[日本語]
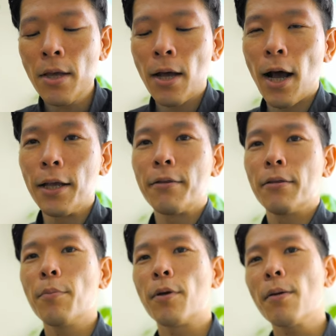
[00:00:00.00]
はい。
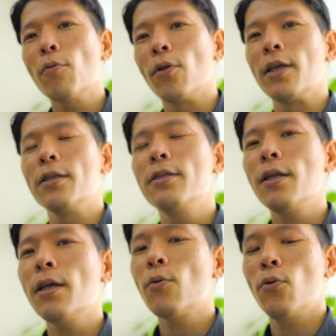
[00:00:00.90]
でもね、いずれ
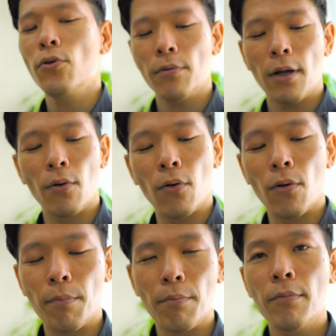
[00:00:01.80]
ね、こういう、あ
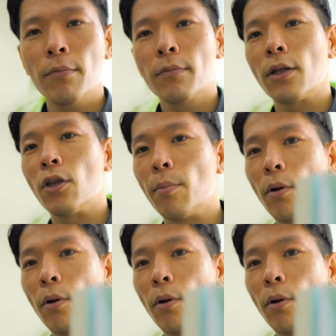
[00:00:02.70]
の、例えば